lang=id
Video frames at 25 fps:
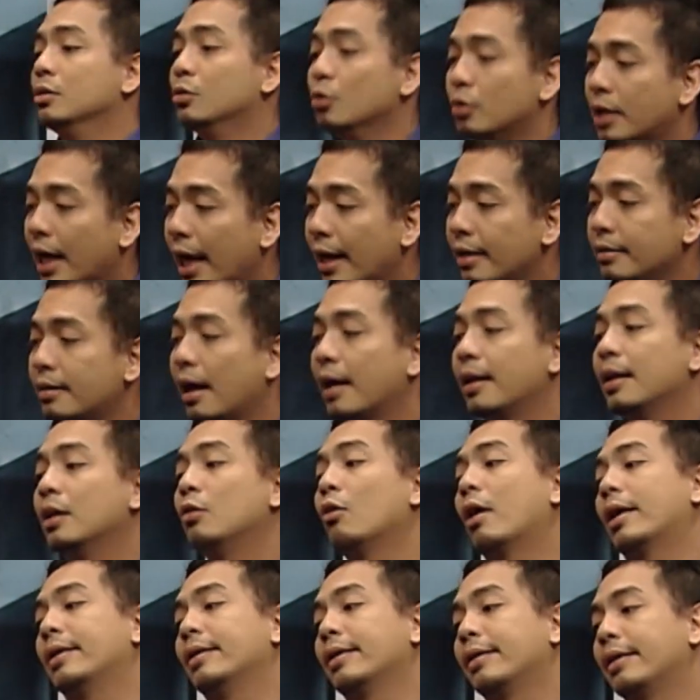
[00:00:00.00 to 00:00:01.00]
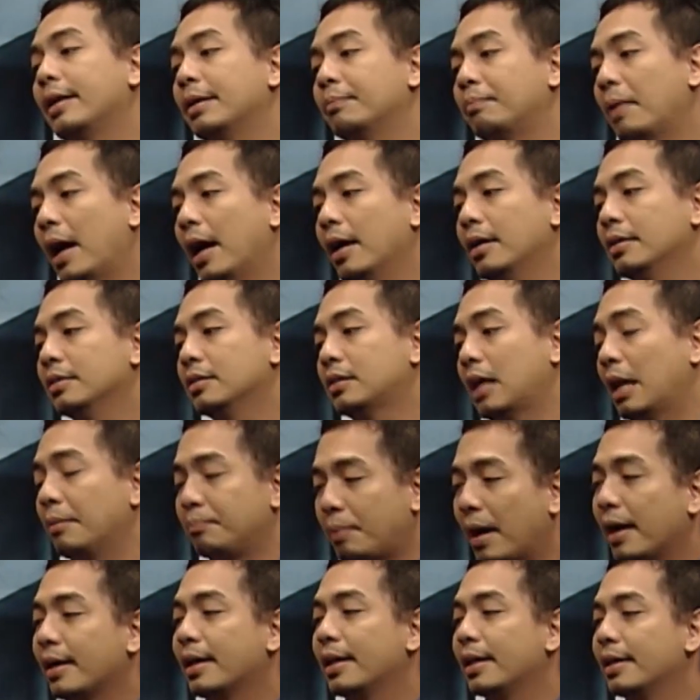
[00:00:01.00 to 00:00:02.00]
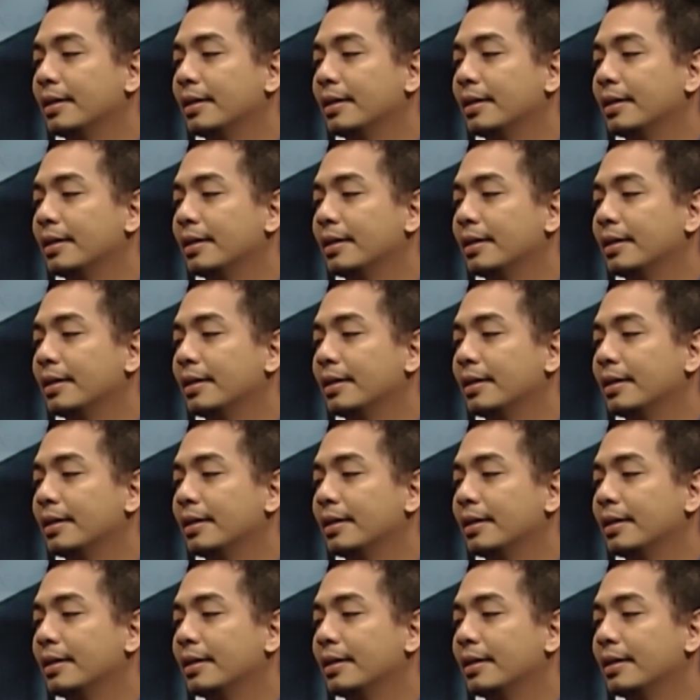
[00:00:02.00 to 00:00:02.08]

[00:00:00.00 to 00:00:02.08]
duren dari luar negeri Pak. Harus saya yang bagus